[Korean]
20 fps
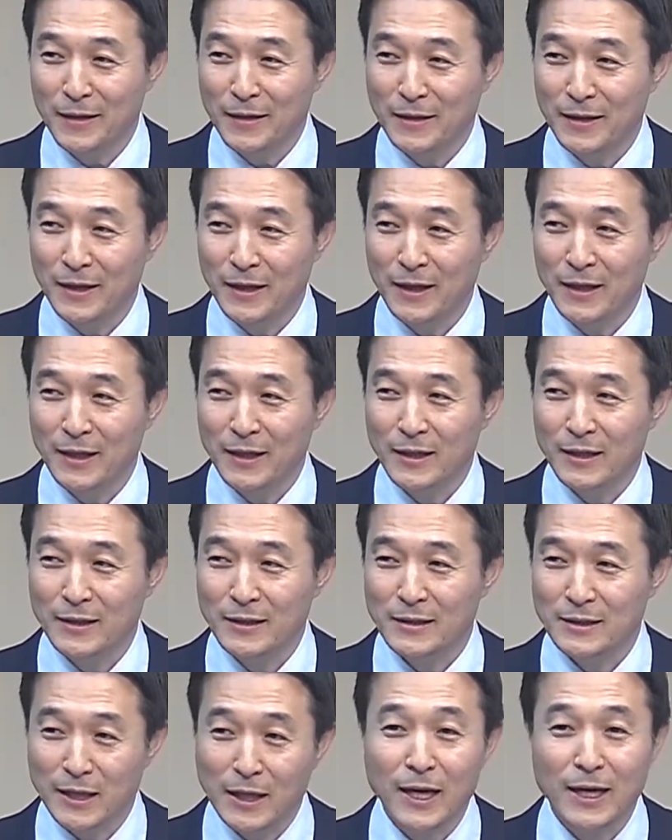네,
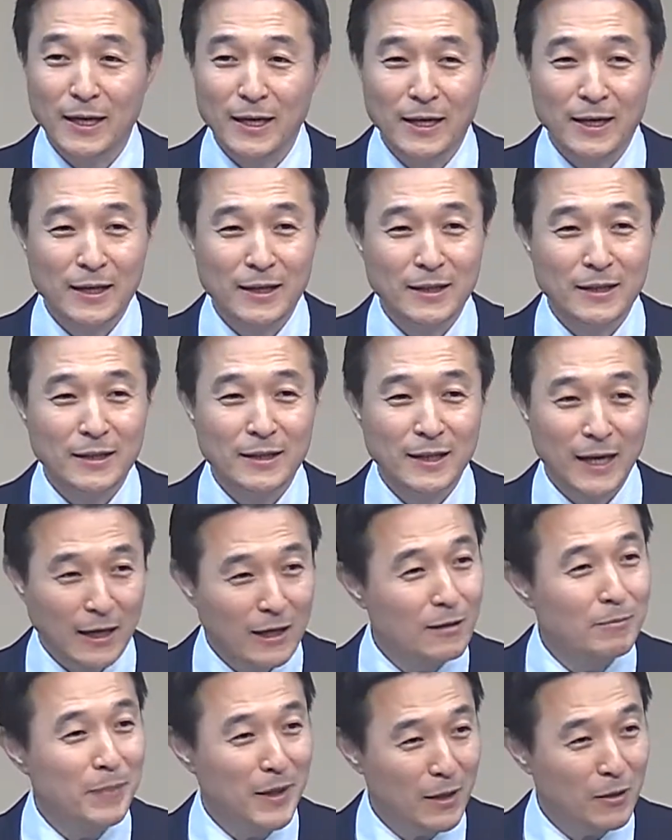제가
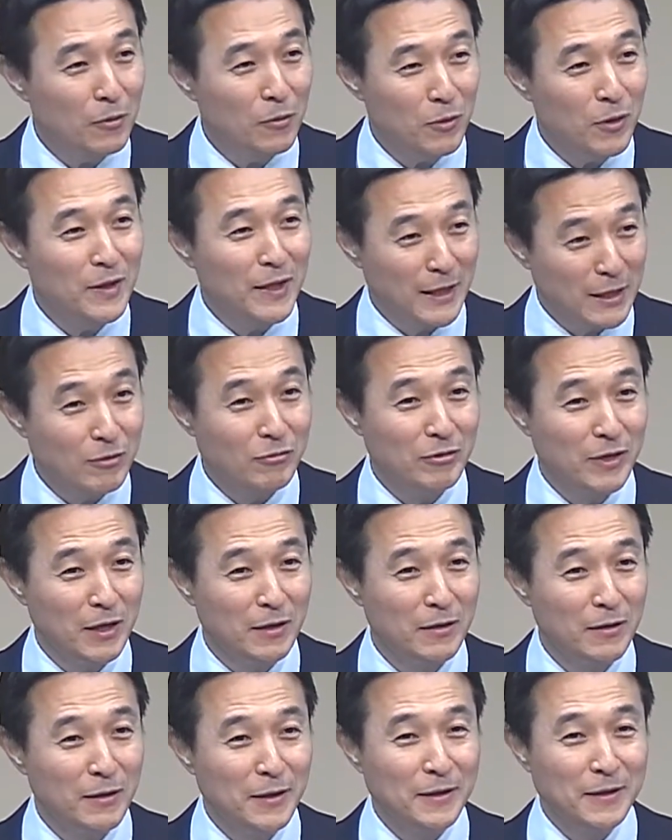약을 팔러 온 건 아니고요.
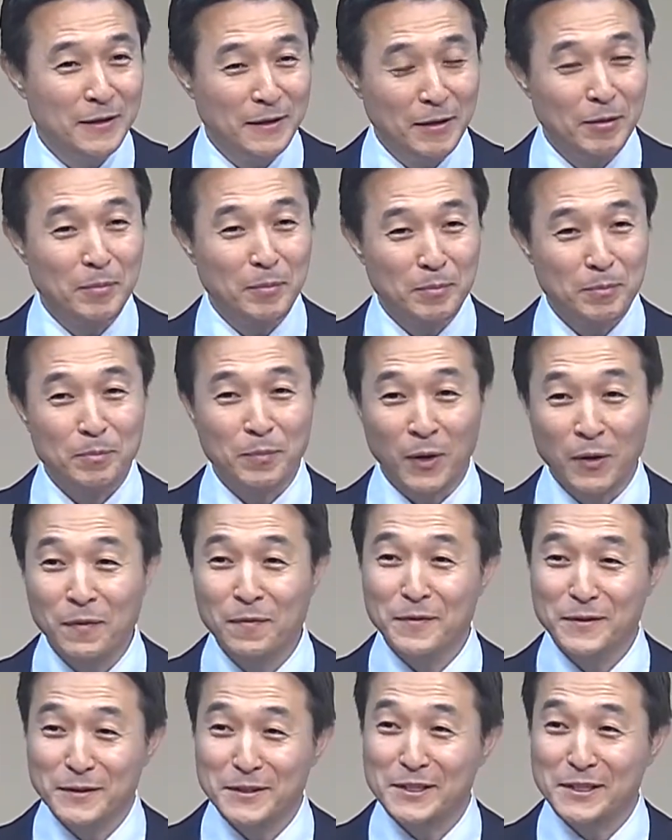어,
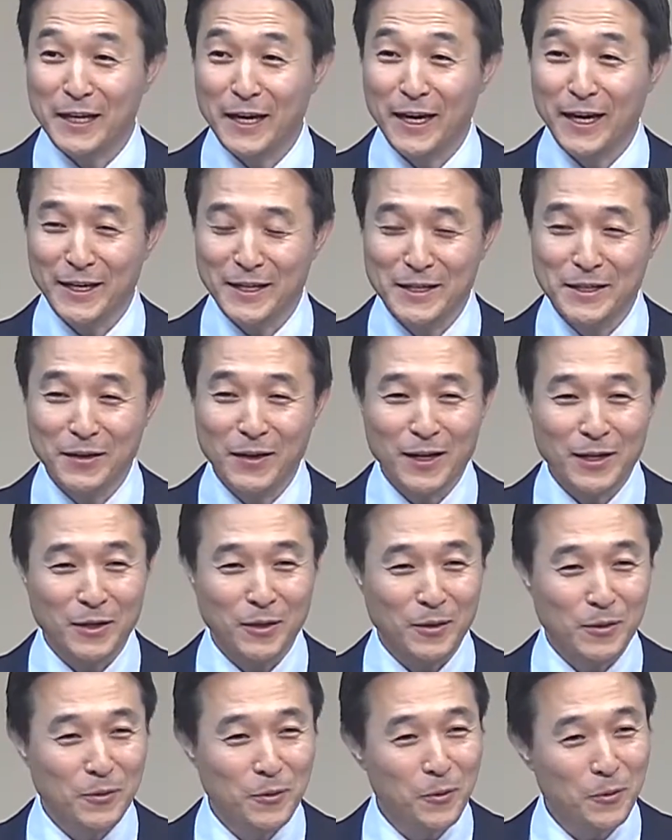번지에
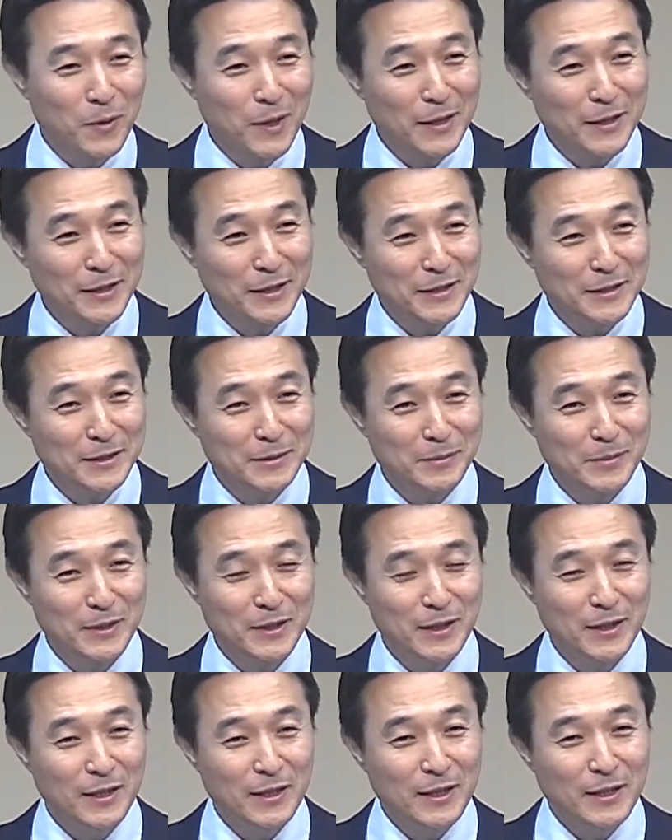이러한 효과들이
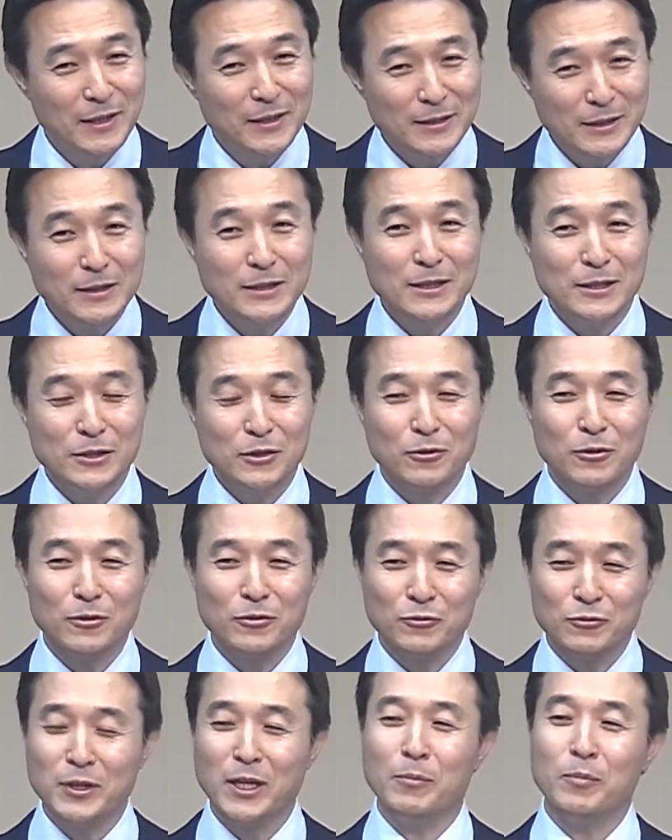있습니다. 실질적으로
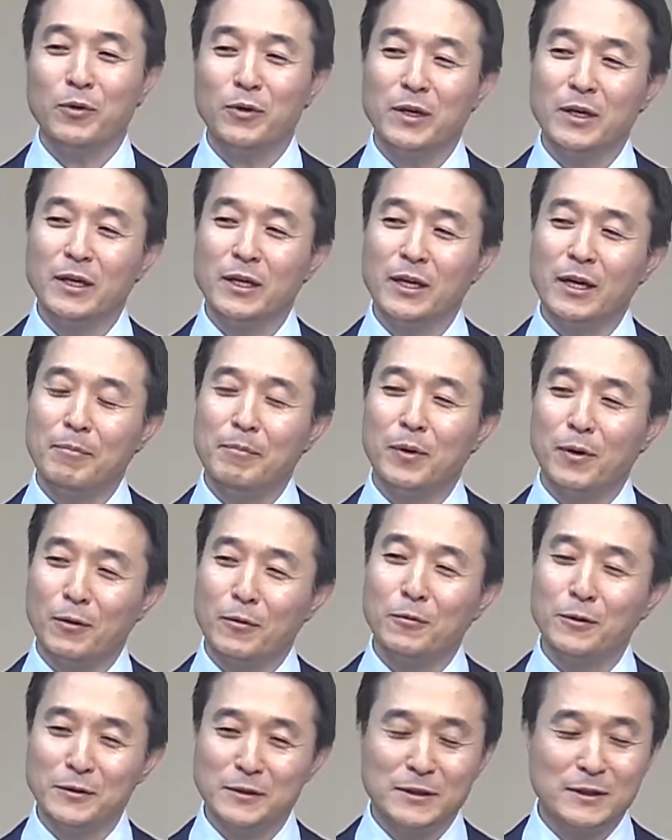눈에 보이기에
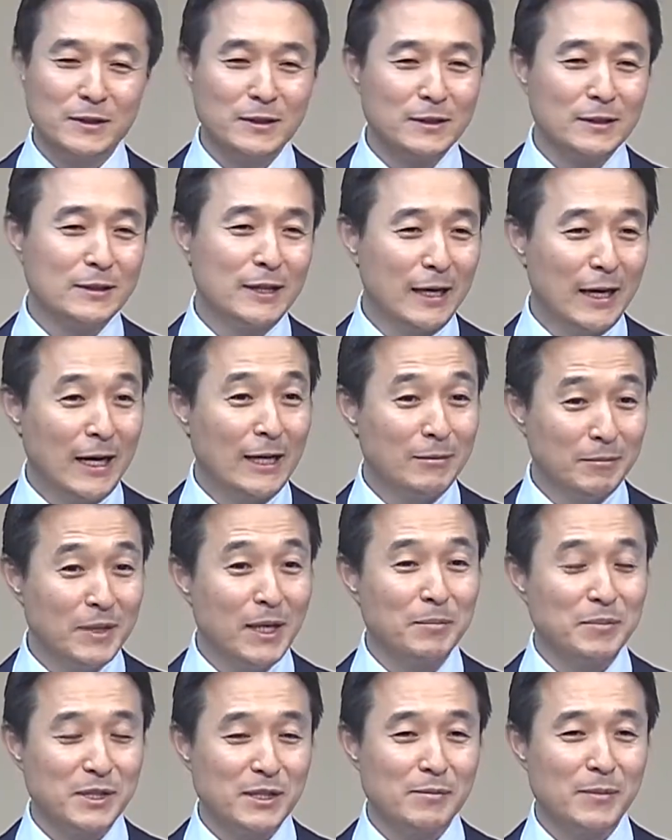벚꽃은
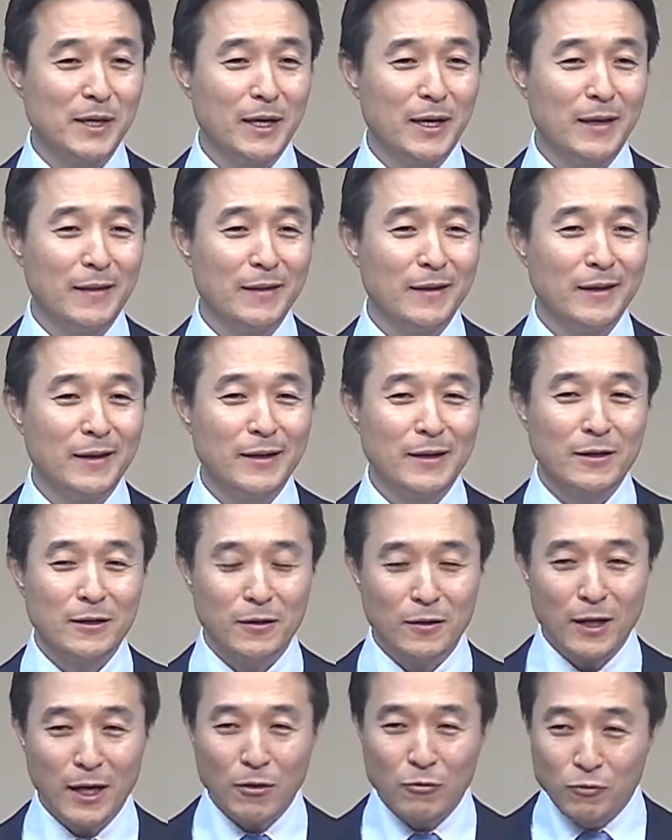아름답지만
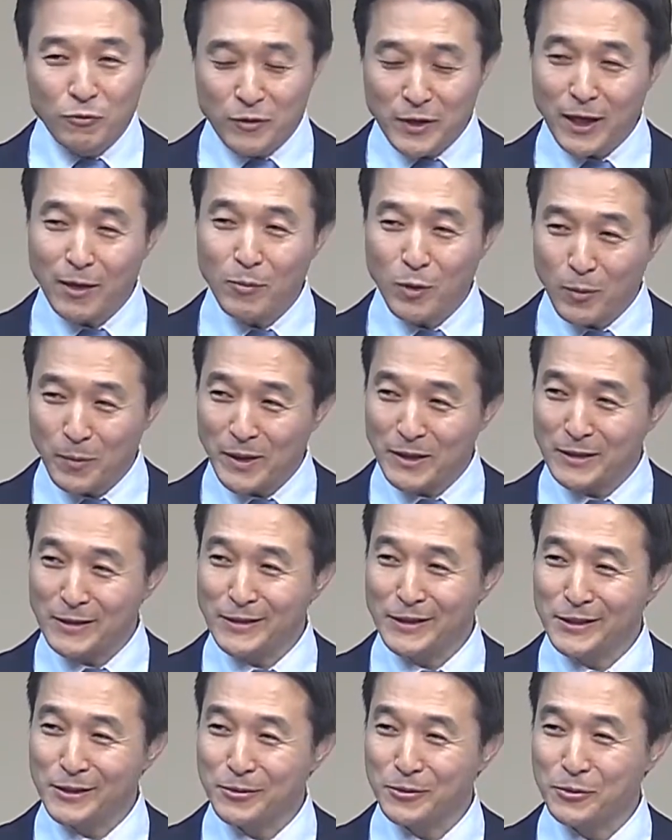그러나 우리의 몸에
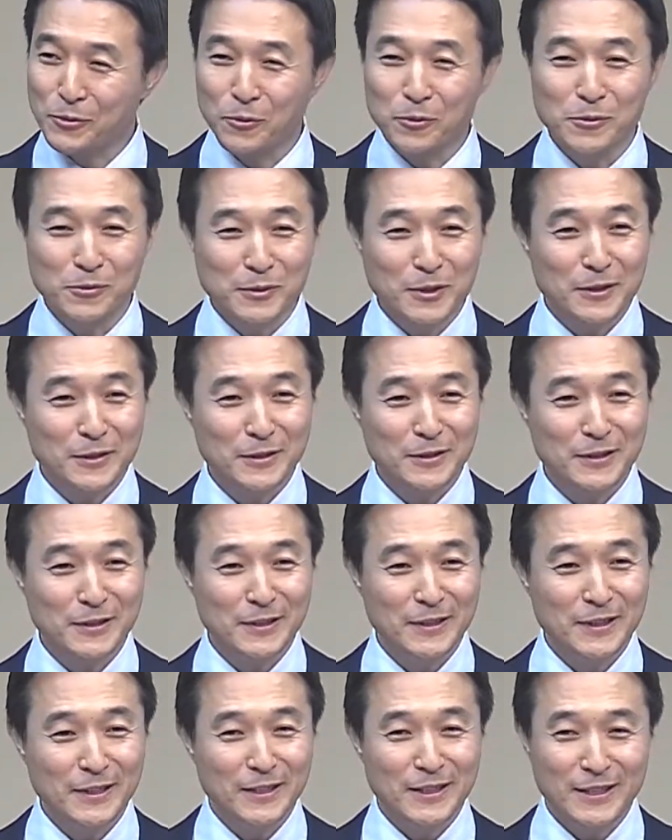실제로 좋은 것은
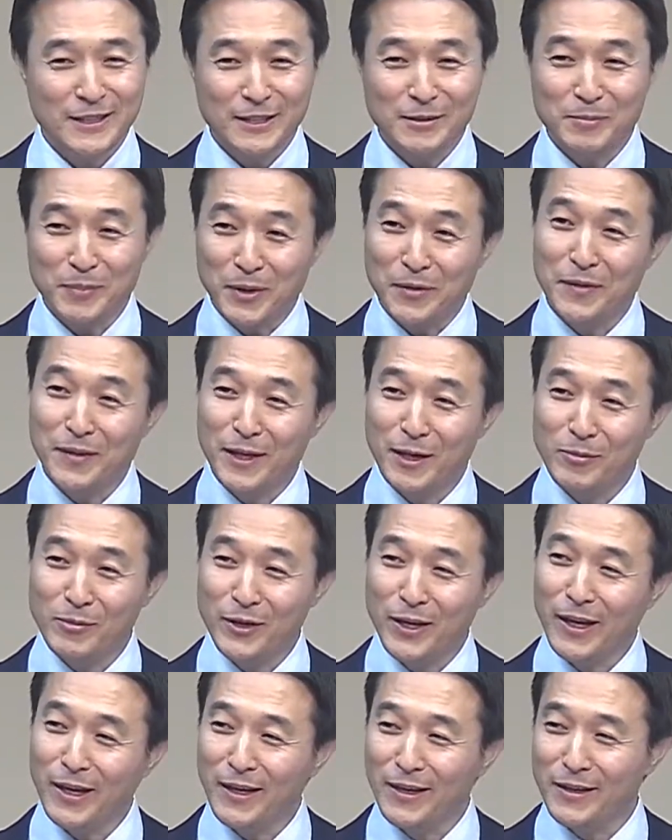그
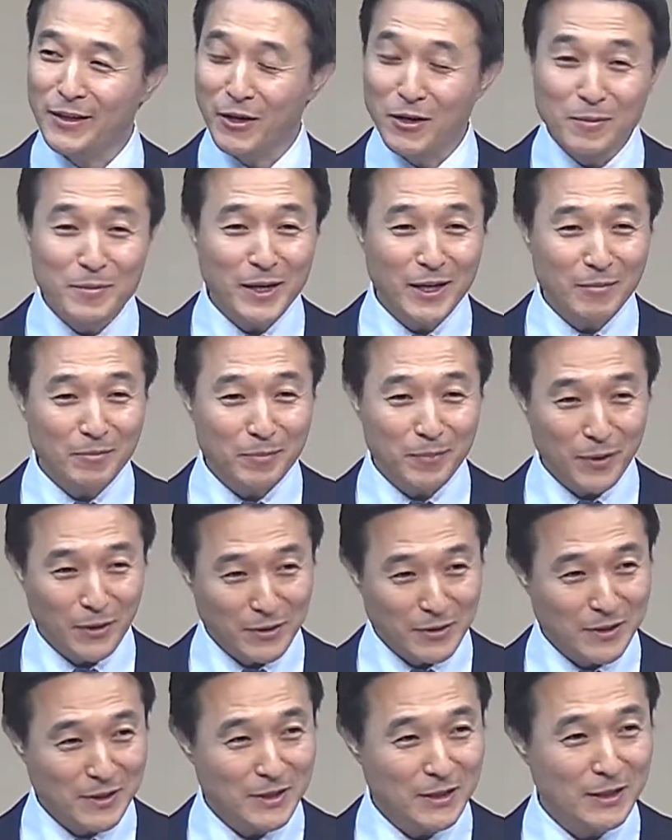벚나무의 열매인
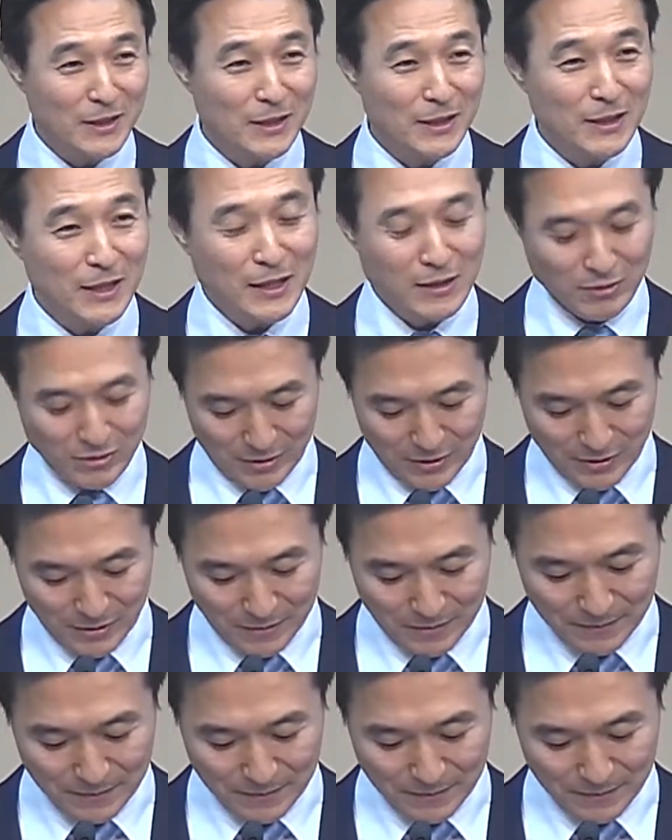벗지라는 거죠.